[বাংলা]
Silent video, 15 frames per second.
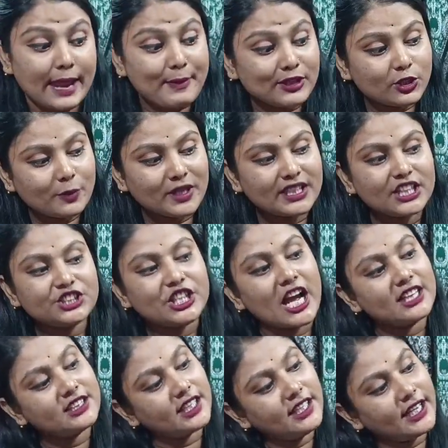এবার তোমাদের
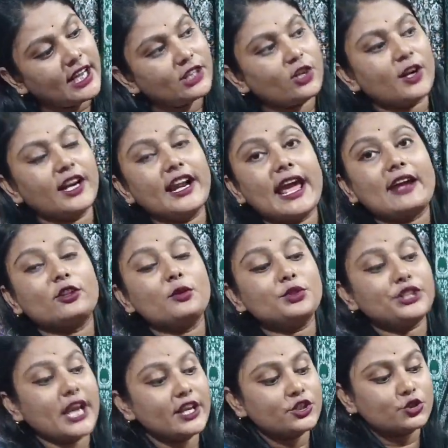শান্তিনিকেতনের একদম
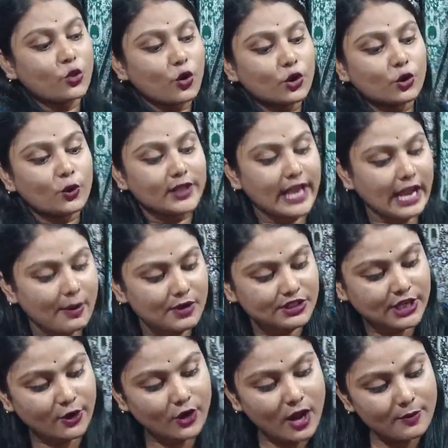সেই স্টলগুলো দেখাবো
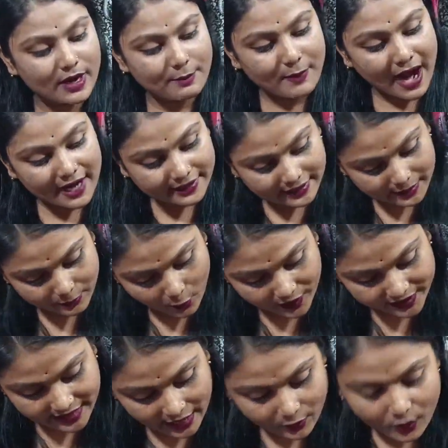যেগুলো আমরা বাটিক
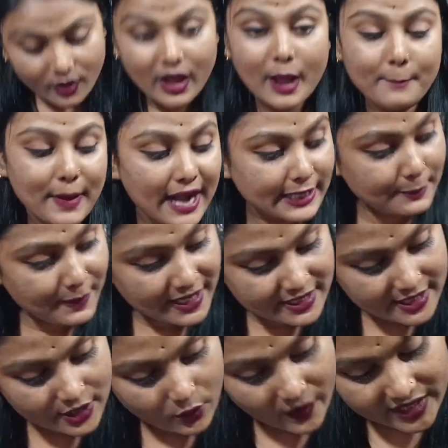বলি দেখো বাটি
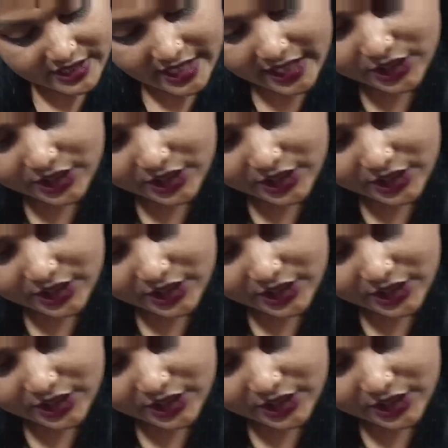প্রিন্টে রয়েছে